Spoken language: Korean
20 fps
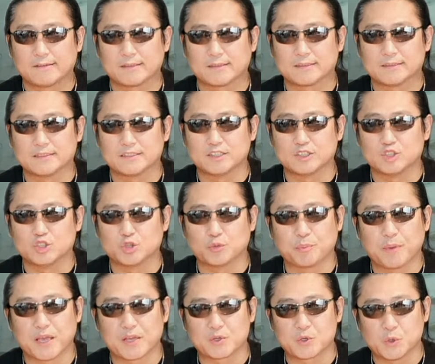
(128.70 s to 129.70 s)
근
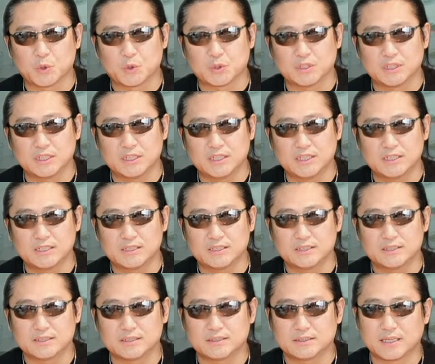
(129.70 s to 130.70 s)
600종을
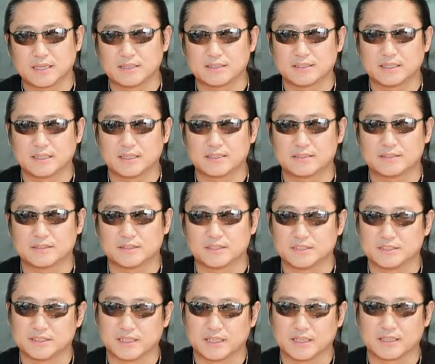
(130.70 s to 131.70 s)
생산해서
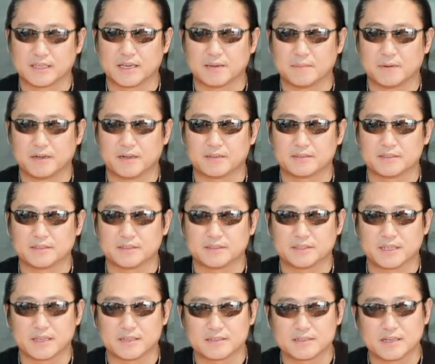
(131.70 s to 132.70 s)
디자인 개발해서
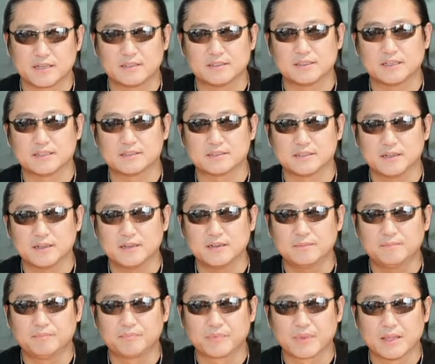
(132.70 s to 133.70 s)
생산을 해서
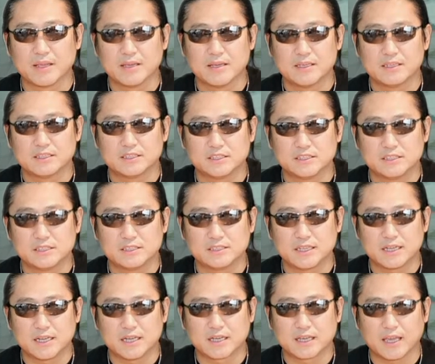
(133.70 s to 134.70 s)

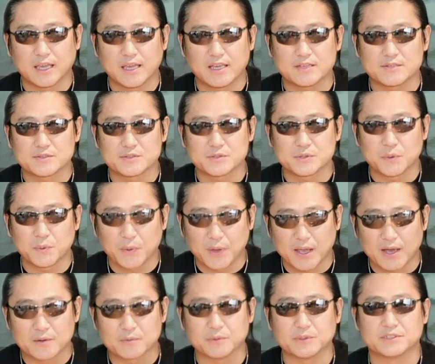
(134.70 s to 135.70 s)
시장에
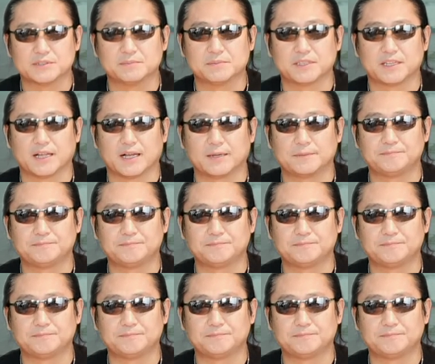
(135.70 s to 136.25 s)
소개하고 있습니다.